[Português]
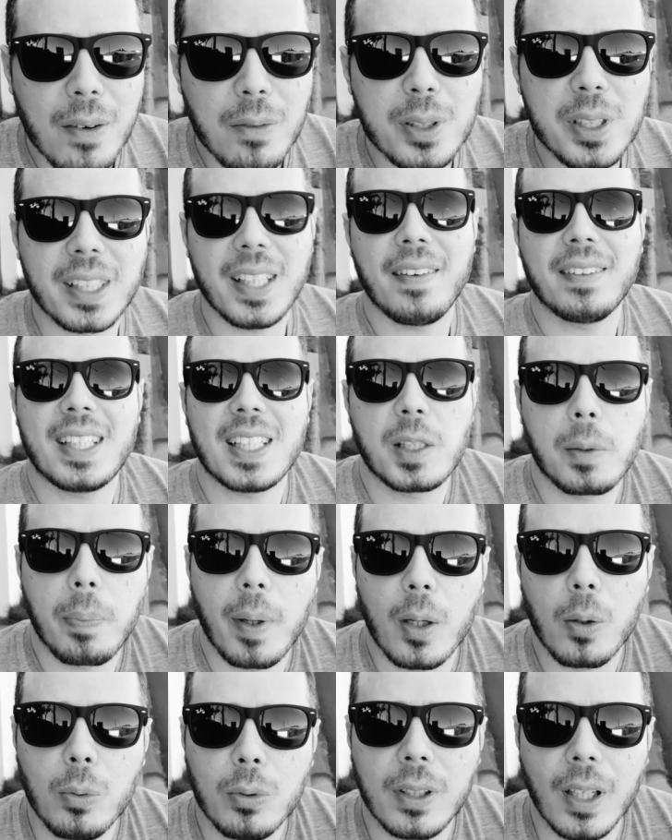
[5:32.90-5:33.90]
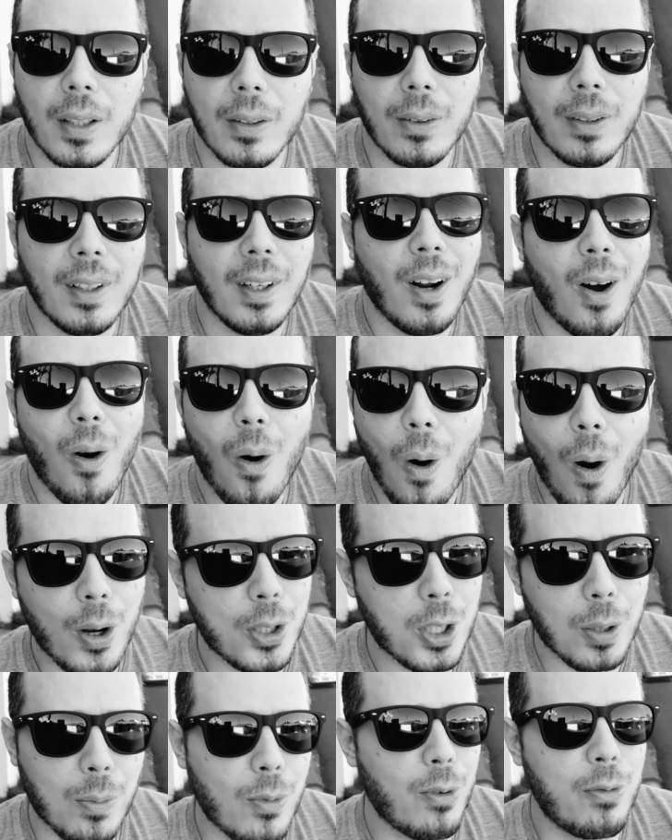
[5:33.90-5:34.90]
você deve estar se perguntando:
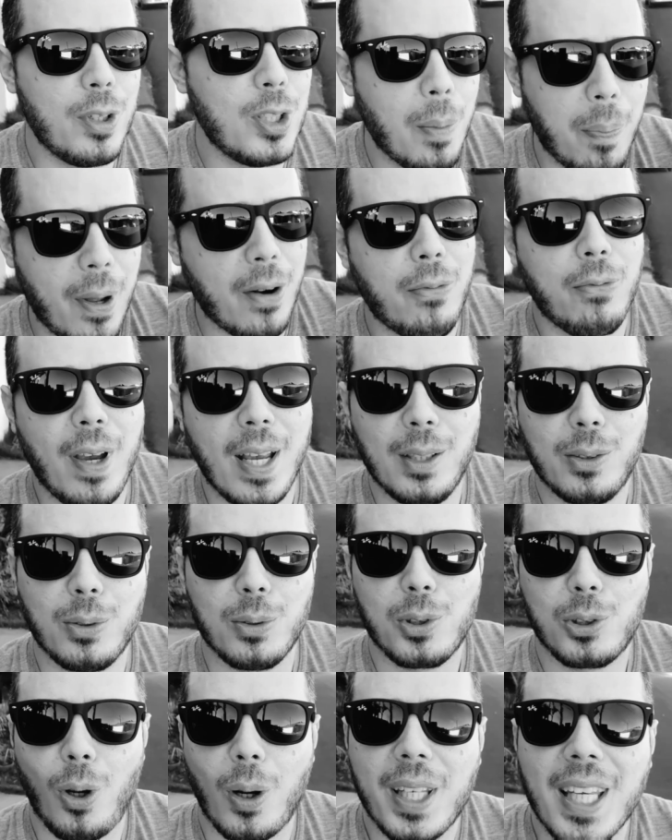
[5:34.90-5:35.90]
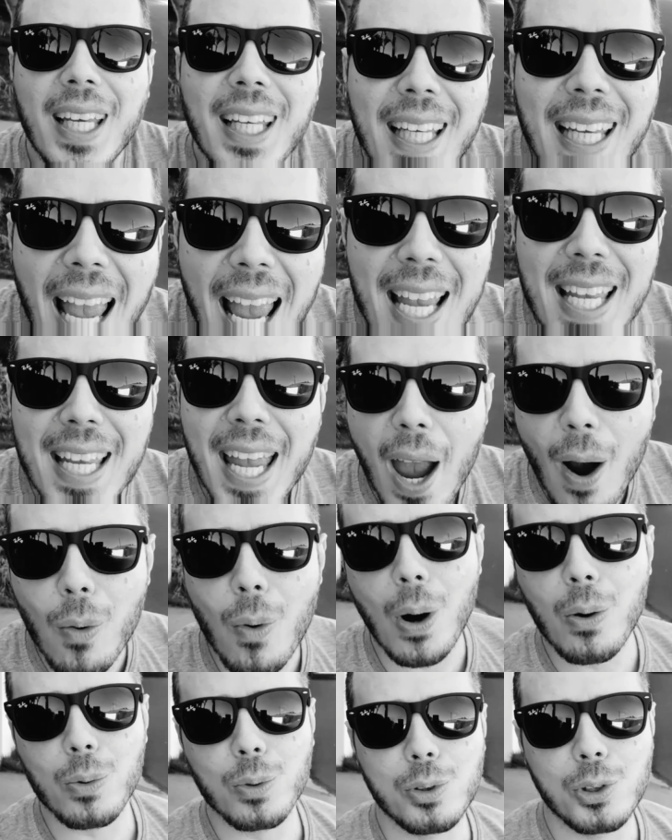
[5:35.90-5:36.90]
ótimo, o vídeo é perfeito, só que quem é
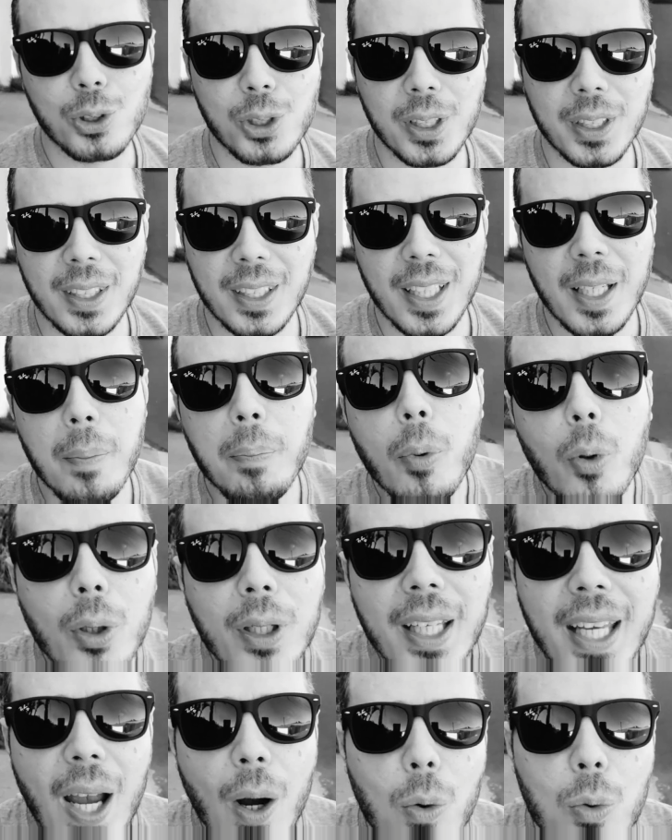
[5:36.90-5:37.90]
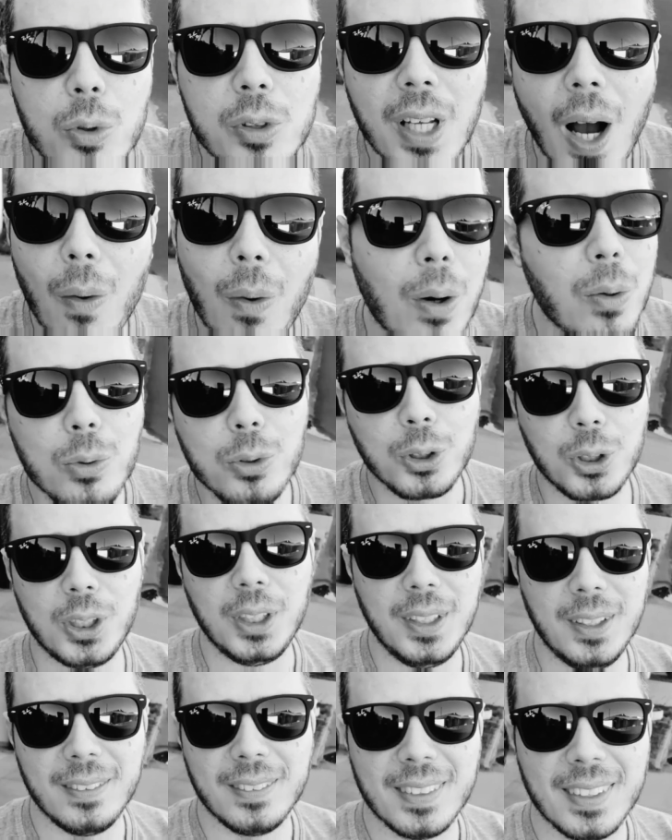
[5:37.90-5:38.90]
o Augustin e por que usar o
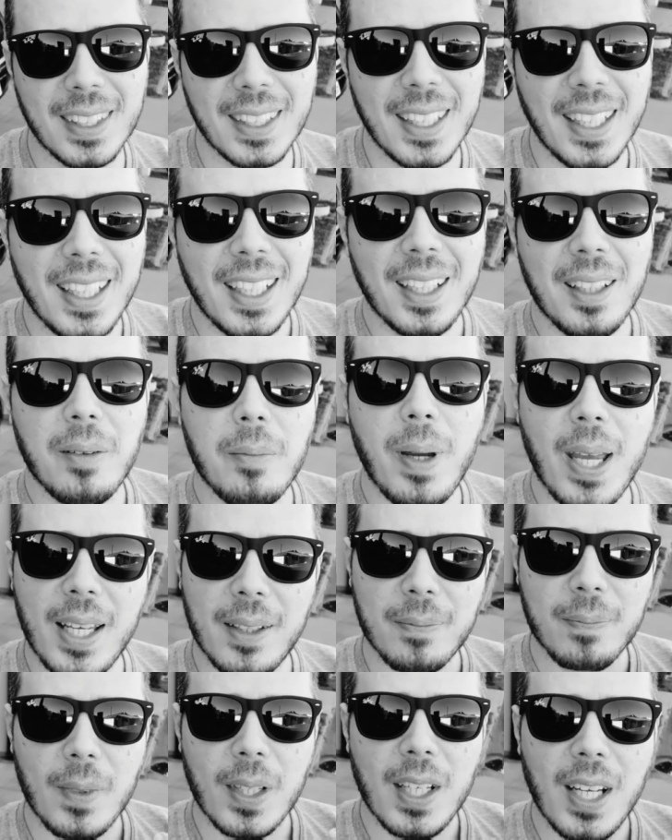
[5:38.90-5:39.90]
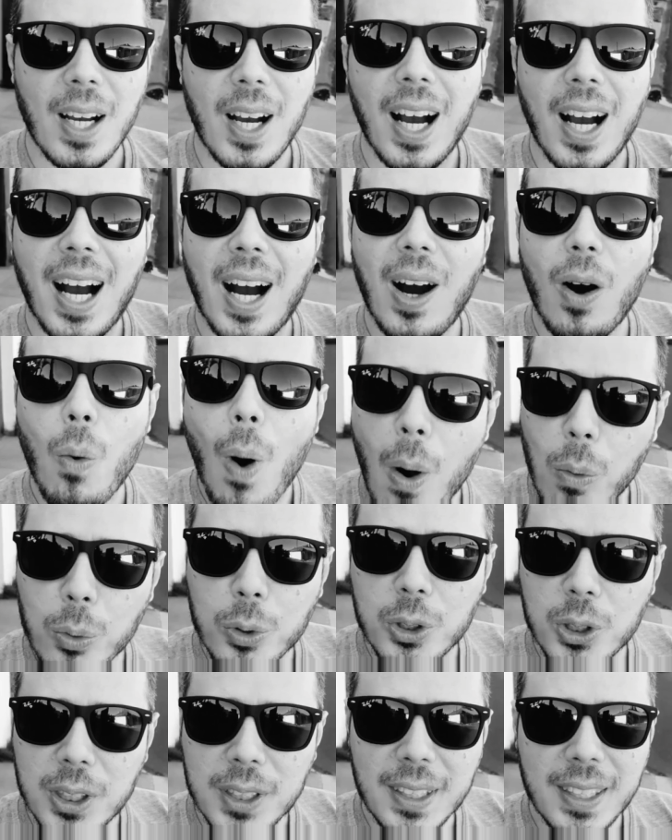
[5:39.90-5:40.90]
Augustin? Bem, o
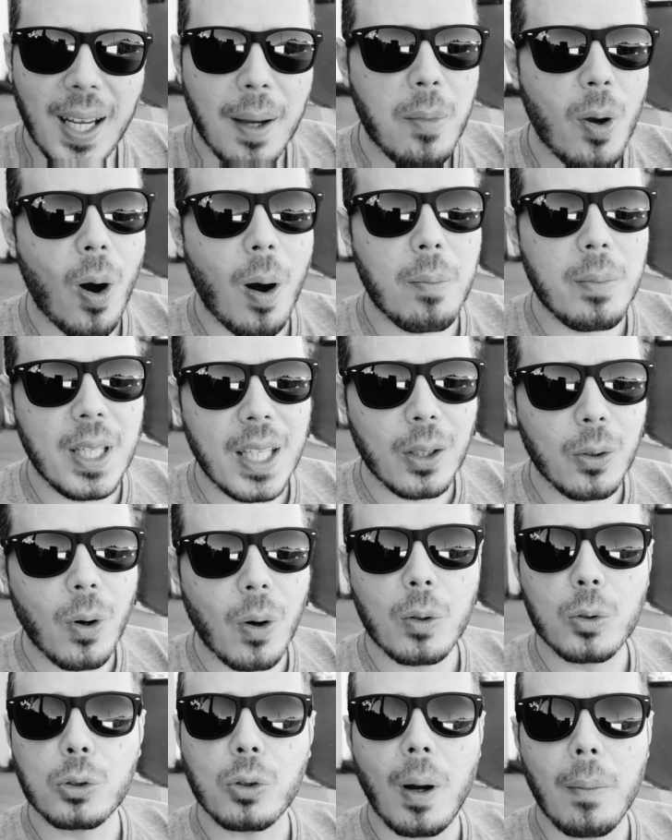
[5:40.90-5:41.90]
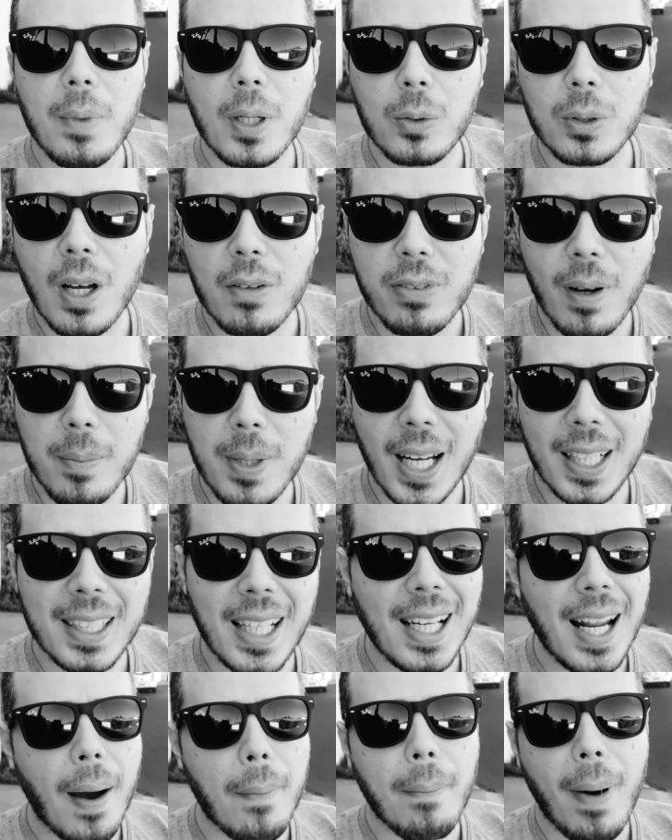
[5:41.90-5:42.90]
Augustin é meu amigo, eu sou amigo da família
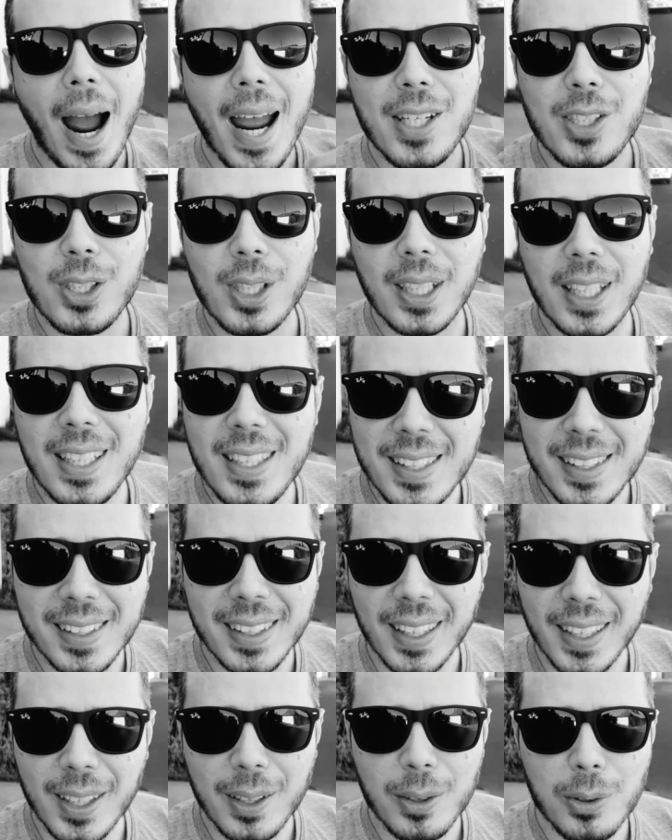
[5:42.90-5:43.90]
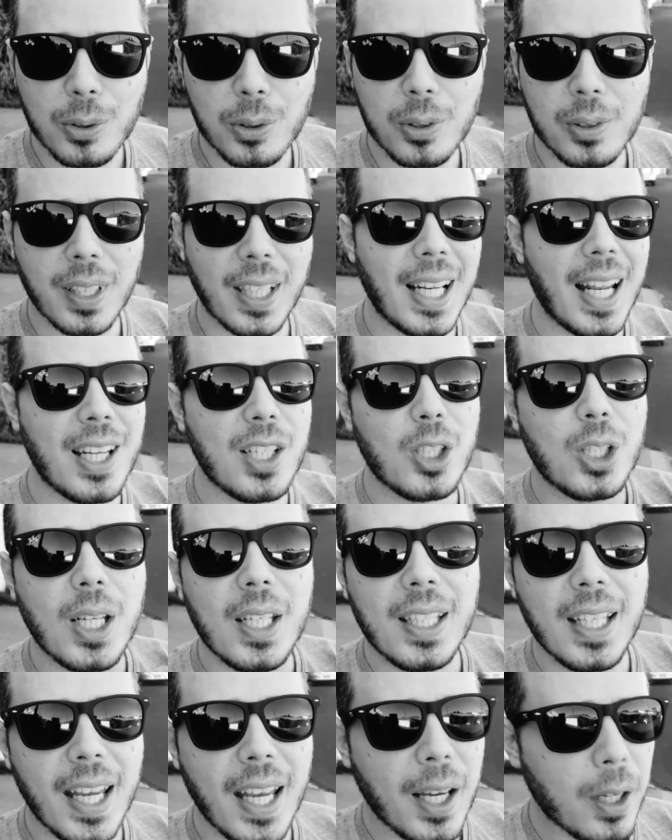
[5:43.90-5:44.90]
dele há mais de 15 anos, ele é
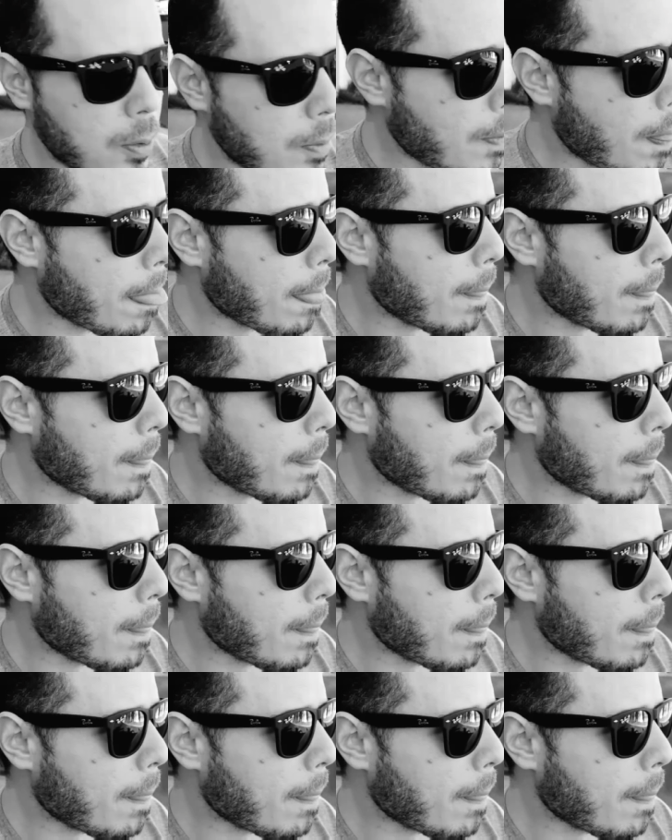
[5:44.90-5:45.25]
engenheiro